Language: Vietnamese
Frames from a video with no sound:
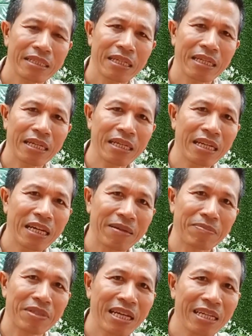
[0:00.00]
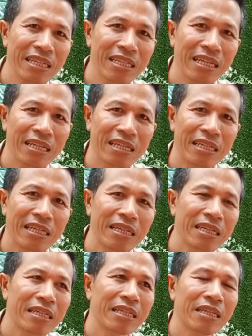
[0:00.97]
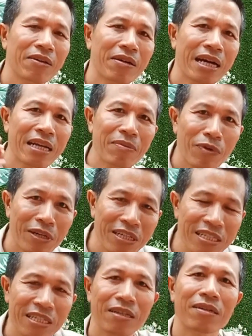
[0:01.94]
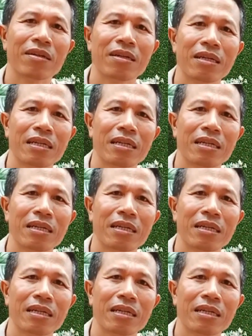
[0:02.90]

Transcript: thì cái cảm giác như thế này, khi họ ăn một cái gì đó